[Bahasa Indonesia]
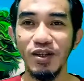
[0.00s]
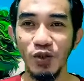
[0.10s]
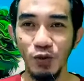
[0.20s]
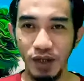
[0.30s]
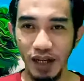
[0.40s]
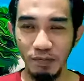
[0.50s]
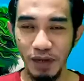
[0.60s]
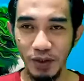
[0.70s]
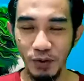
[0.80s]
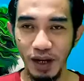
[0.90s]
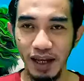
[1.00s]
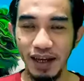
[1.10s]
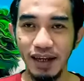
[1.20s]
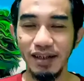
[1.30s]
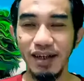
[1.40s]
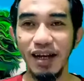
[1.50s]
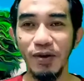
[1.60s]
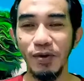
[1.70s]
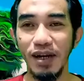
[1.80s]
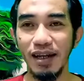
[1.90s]
sudah bertunangan dengan
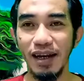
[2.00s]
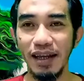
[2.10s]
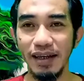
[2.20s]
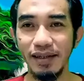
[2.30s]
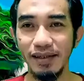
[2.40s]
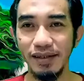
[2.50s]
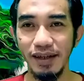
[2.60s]
orang lain